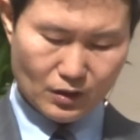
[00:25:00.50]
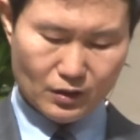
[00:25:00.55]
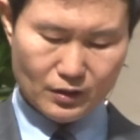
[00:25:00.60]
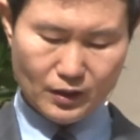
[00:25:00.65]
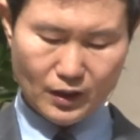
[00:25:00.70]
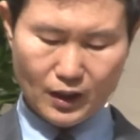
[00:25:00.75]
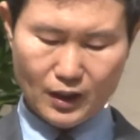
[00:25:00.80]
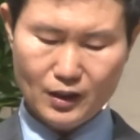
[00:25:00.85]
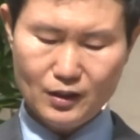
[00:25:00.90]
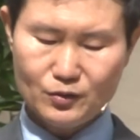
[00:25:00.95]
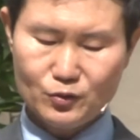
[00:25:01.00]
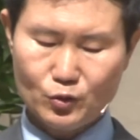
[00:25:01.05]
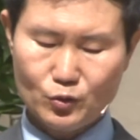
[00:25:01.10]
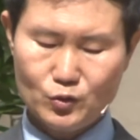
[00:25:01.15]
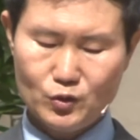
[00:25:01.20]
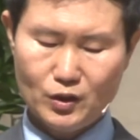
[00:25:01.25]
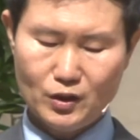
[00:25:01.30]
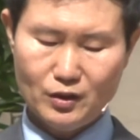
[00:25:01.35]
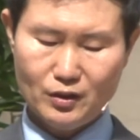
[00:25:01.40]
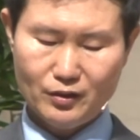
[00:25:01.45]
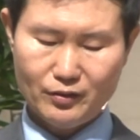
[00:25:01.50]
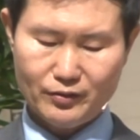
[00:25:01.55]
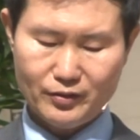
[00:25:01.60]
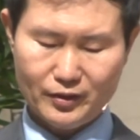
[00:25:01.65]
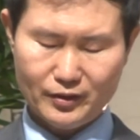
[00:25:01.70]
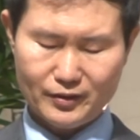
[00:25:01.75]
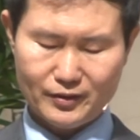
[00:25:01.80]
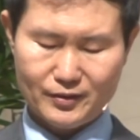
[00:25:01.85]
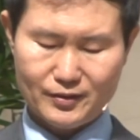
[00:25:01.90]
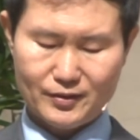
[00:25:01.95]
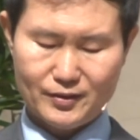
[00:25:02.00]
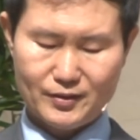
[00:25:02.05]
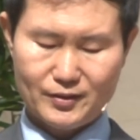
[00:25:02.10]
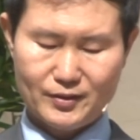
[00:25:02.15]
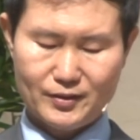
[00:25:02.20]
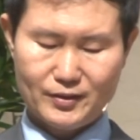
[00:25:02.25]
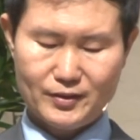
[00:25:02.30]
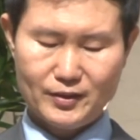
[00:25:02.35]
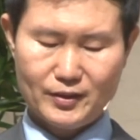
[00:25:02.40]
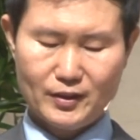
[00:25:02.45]
나라는 존재에 대해서
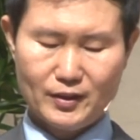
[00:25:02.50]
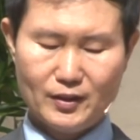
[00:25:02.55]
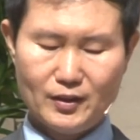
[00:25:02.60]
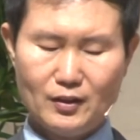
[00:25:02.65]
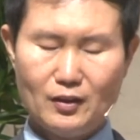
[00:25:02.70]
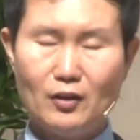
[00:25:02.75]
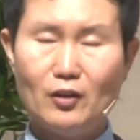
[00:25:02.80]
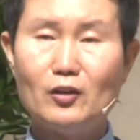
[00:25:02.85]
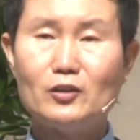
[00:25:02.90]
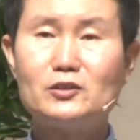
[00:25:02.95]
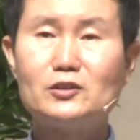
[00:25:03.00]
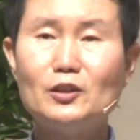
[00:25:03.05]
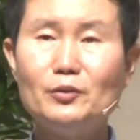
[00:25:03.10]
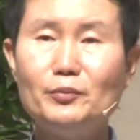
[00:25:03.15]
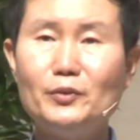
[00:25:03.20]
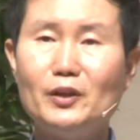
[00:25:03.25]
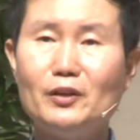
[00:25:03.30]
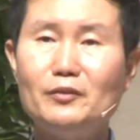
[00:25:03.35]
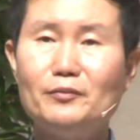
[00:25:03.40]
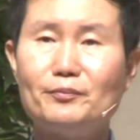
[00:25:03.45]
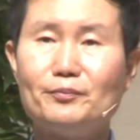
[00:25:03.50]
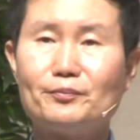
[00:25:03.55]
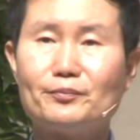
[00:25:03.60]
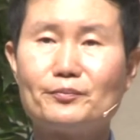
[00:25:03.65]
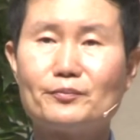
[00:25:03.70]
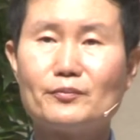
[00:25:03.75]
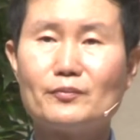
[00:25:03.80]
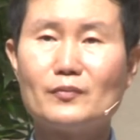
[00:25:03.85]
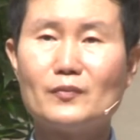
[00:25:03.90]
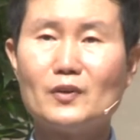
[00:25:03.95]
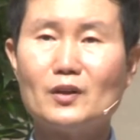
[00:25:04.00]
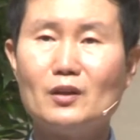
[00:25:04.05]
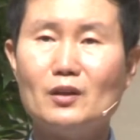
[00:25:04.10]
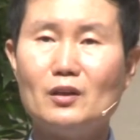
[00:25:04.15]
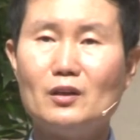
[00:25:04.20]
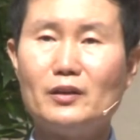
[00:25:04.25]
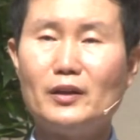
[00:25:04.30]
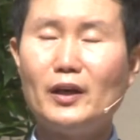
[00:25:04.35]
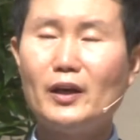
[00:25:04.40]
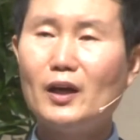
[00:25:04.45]
어쩌면
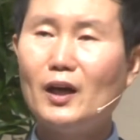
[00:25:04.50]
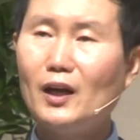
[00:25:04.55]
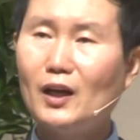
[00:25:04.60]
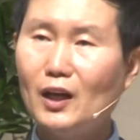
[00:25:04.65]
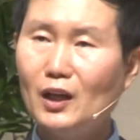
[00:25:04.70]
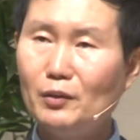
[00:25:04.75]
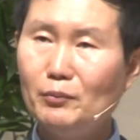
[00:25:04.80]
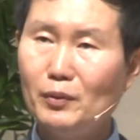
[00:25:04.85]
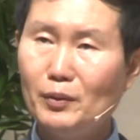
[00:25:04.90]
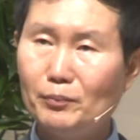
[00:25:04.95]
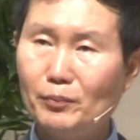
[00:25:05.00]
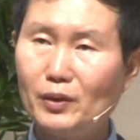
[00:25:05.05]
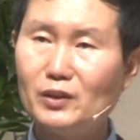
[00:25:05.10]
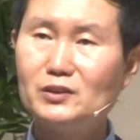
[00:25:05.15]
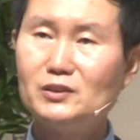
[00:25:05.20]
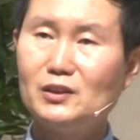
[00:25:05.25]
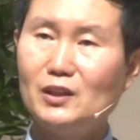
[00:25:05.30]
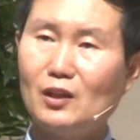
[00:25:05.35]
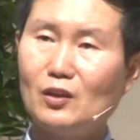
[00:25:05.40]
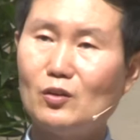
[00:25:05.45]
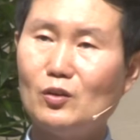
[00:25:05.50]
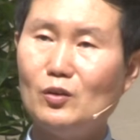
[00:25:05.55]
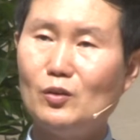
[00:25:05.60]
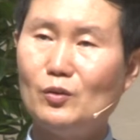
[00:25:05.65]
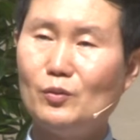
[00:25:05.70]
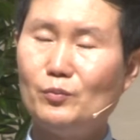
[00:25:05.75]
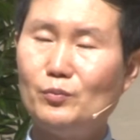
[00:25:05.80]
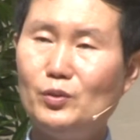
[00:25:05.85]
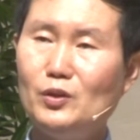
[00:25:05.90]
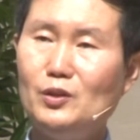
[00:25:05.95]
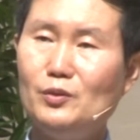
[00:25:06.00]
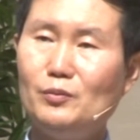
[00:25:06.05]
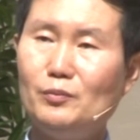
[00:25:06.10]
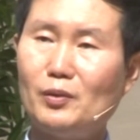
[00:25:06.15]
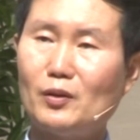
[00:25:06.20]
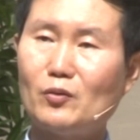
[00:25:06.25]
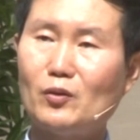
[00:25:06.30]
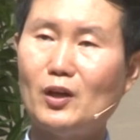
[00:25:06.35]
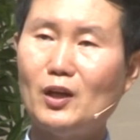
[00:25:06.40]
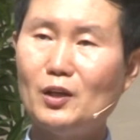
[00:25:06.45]
내가 하나님의 벗이라고 불림을
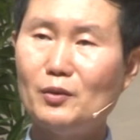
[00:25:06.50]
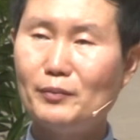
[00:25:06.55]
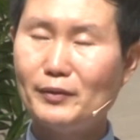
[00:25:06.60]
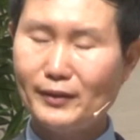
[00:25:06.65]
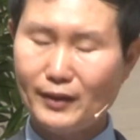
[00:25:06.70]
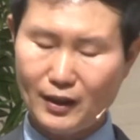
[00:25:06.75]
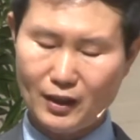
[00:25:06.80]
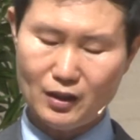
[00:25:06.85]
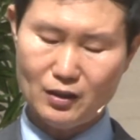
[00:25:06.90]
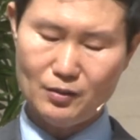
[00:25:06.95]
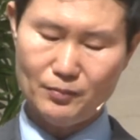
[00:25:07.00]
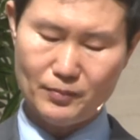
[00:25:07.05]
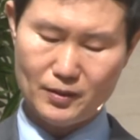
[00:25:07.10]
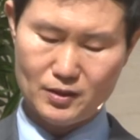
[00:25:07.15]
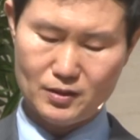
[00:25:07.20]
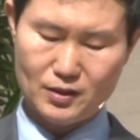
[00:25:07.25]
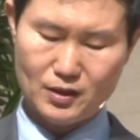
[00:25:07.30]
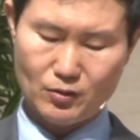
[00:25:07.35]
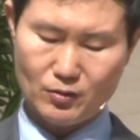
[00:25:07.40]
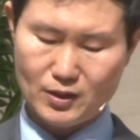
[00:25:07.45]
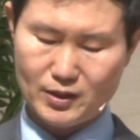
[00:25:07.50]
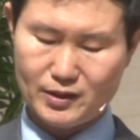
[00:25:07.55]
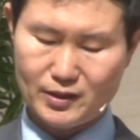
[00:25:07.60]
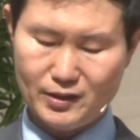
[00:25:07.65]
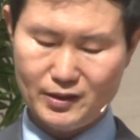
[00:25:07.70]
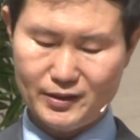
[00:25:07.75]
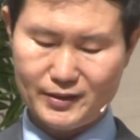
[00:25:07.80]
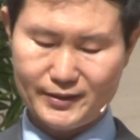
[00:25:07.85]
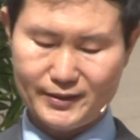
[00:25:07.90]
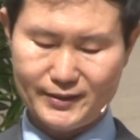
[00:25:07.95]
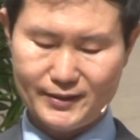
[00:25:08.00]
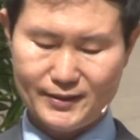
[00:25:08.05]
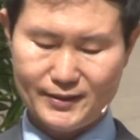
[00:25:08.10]
받고 하나님의 사랑을 받는다고 할 때는